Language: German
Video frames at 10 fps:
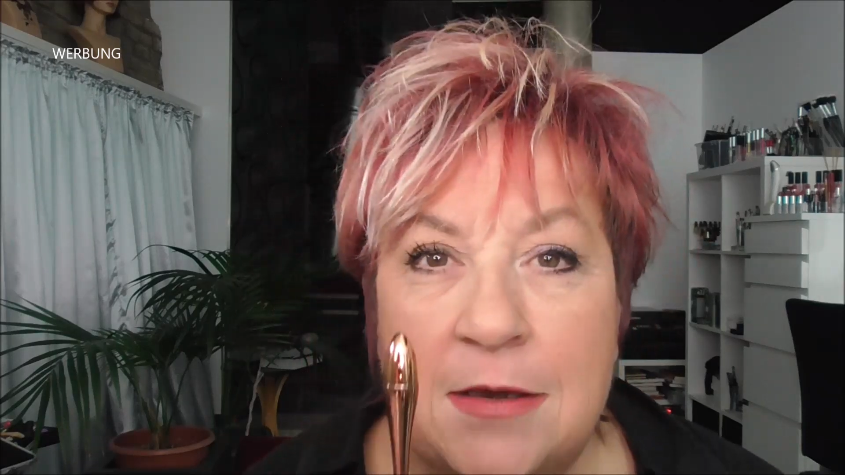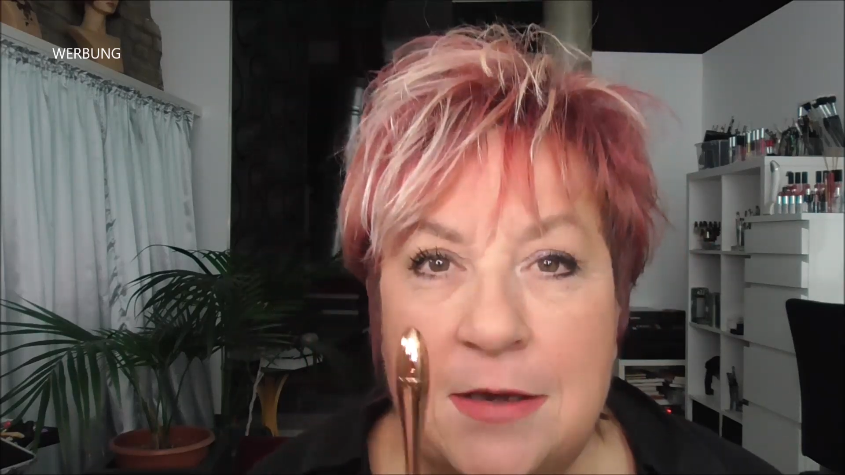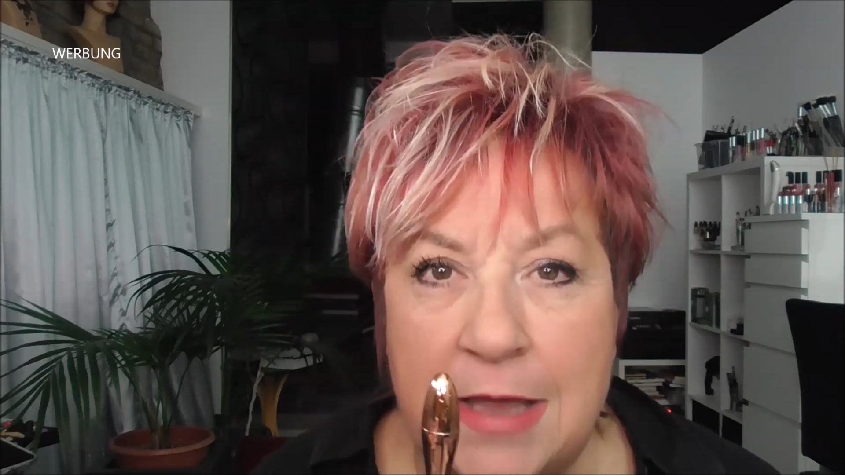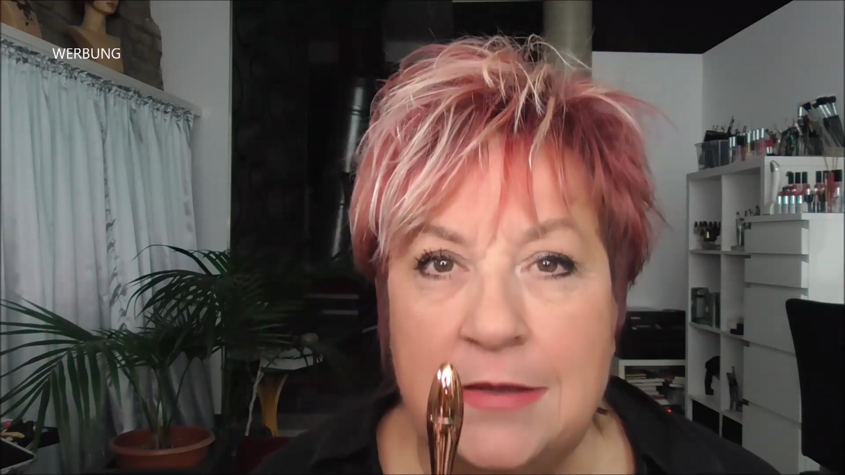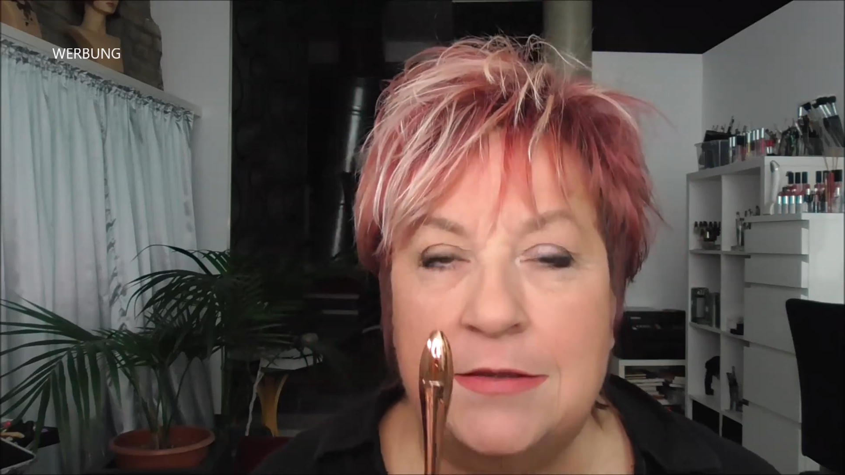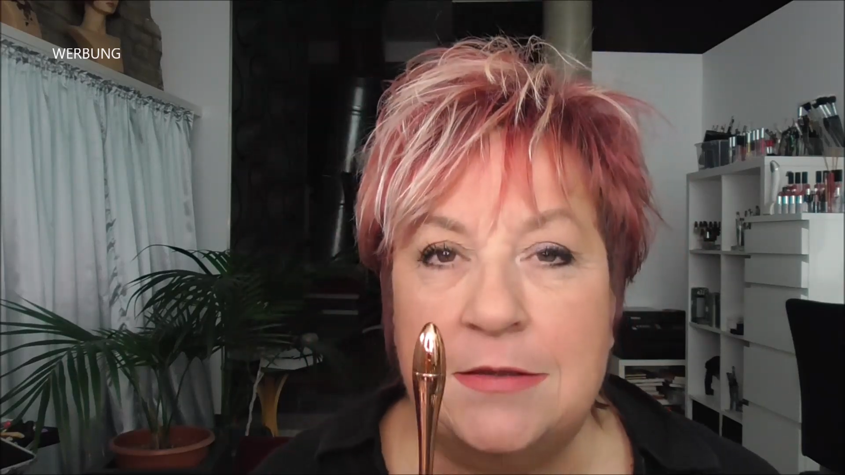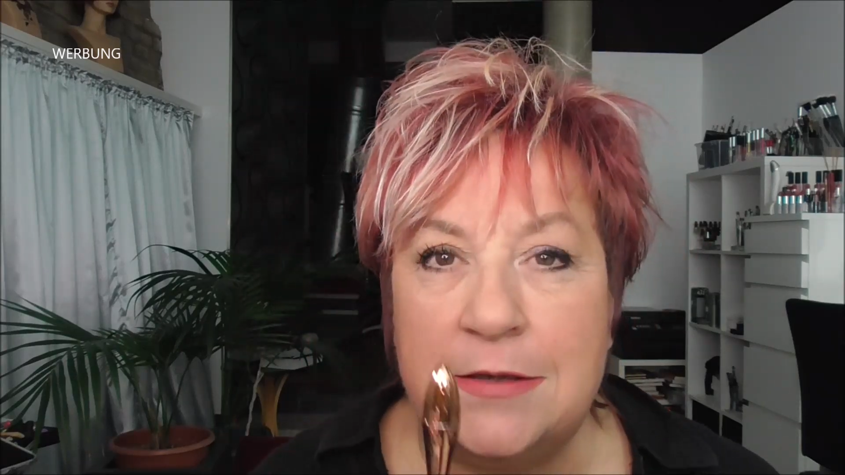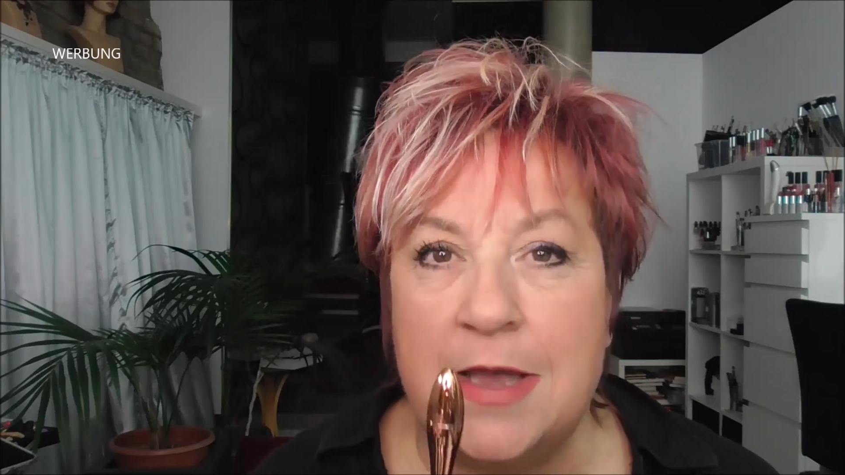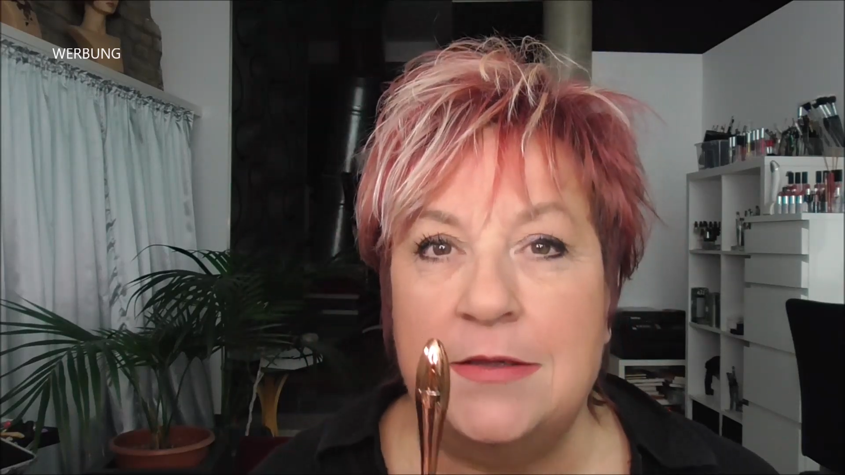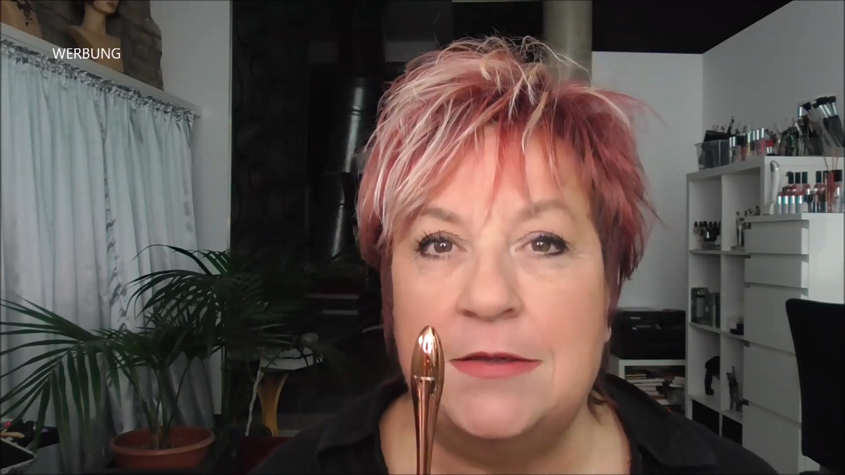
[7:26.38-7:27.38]

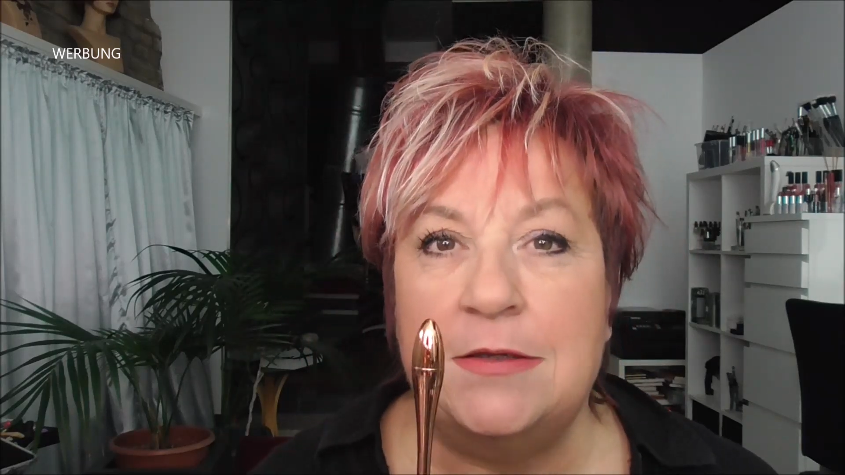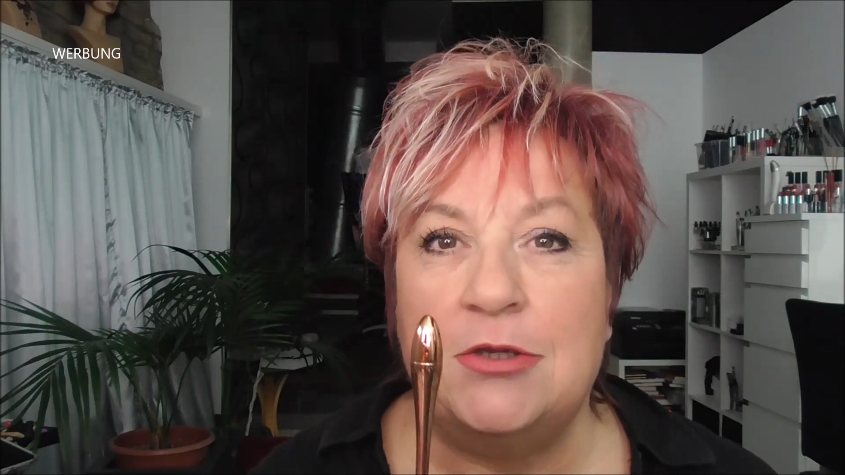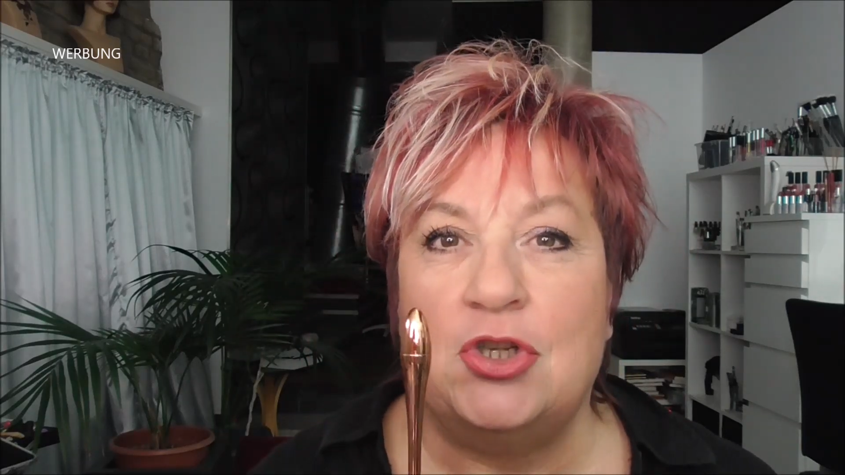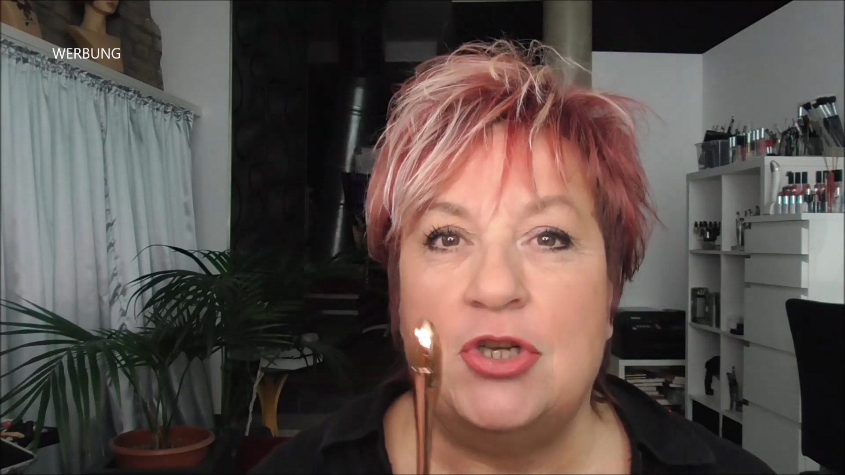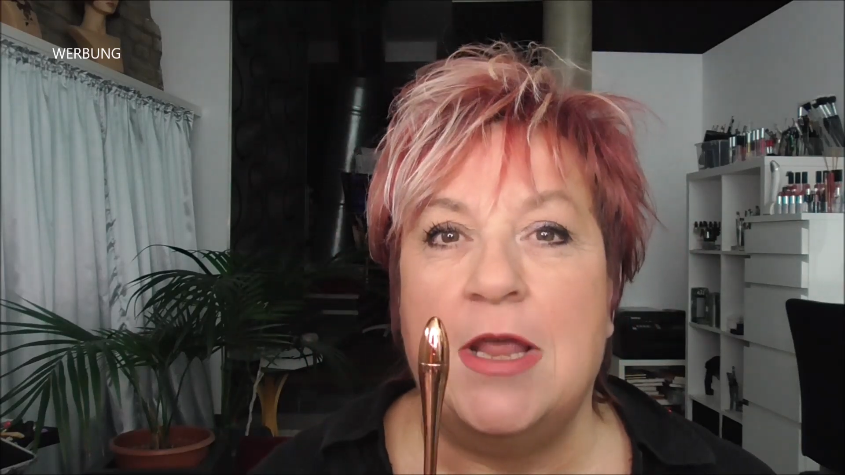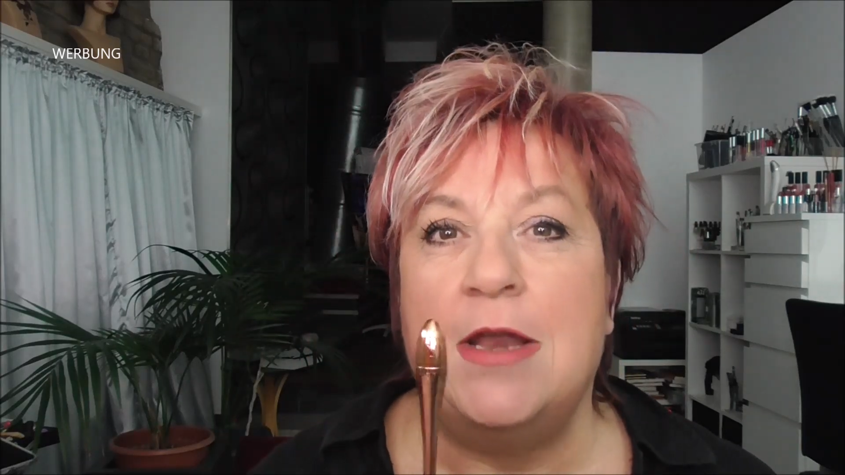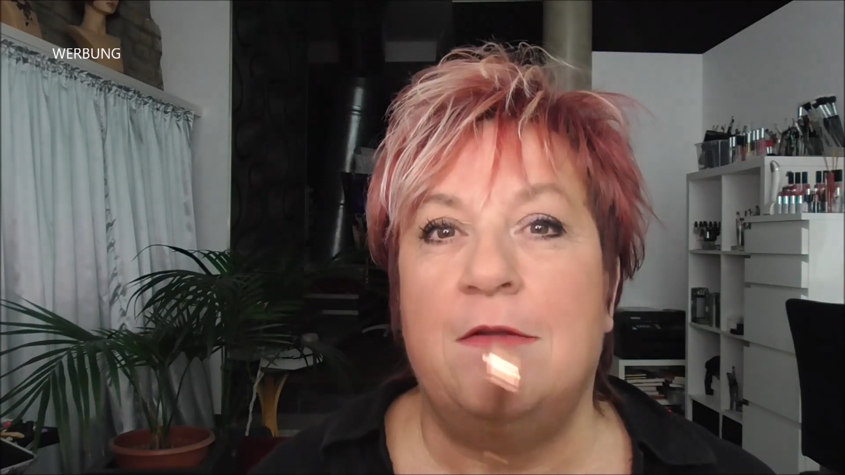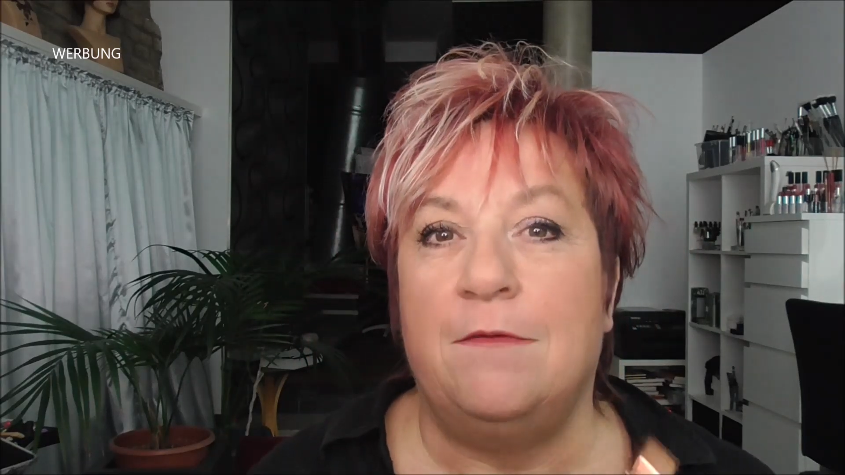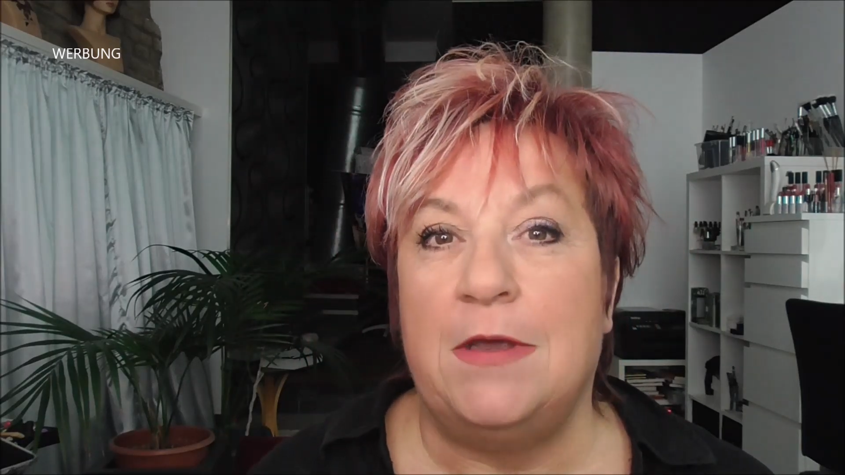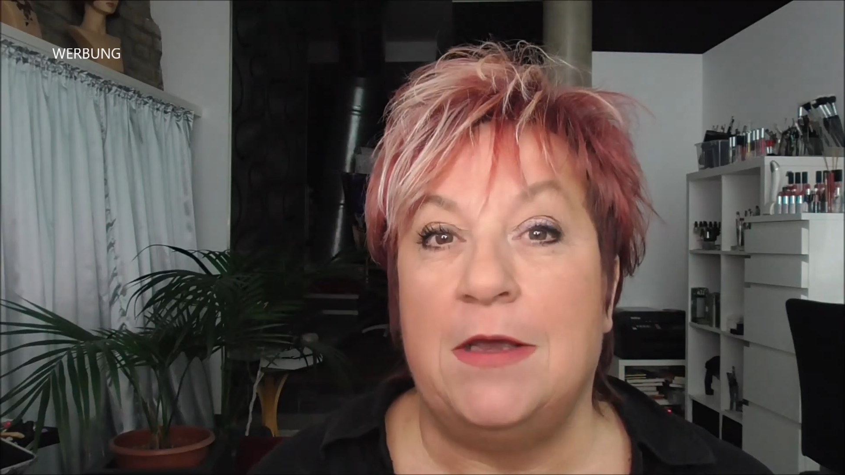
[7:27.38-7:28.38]
ganz, ganz
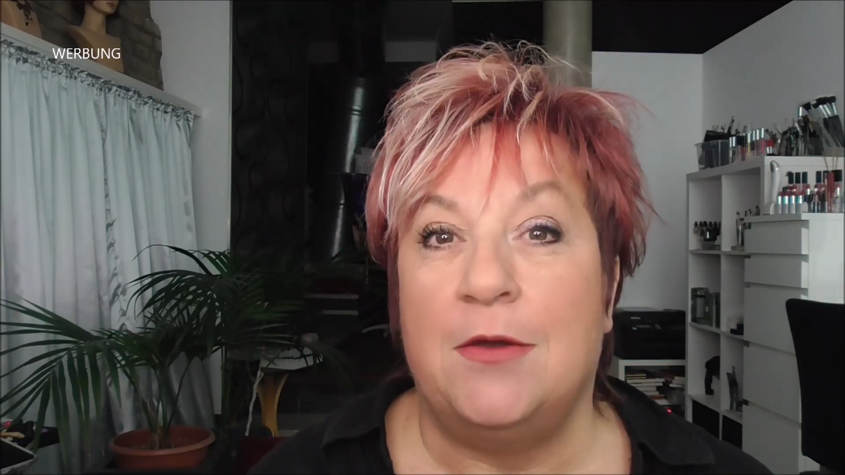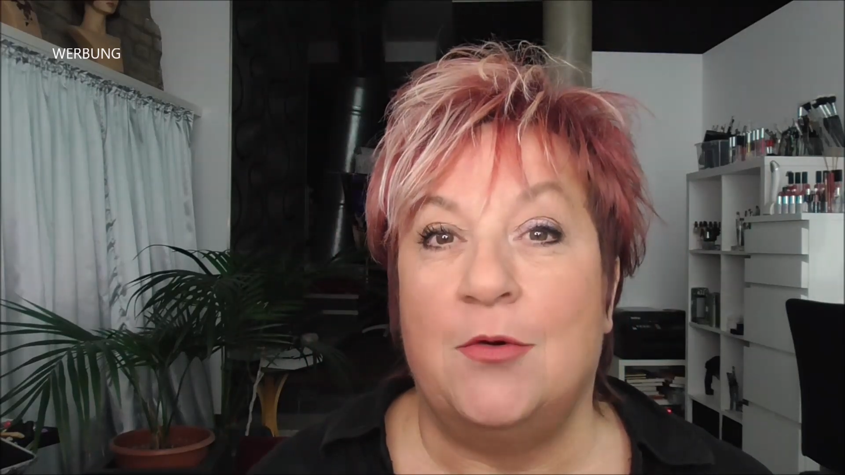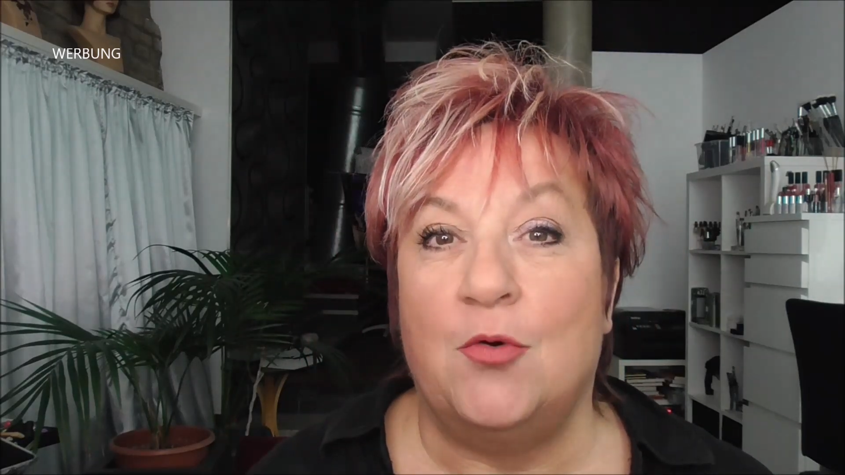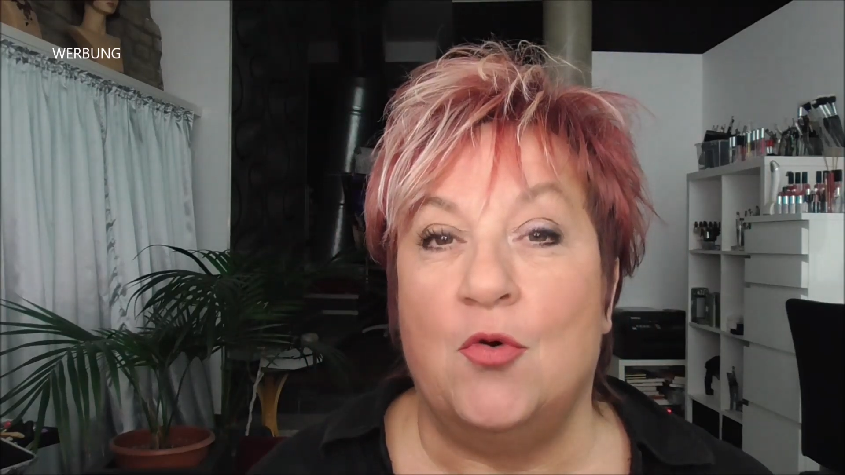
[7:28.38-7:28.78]
schnelle Weg,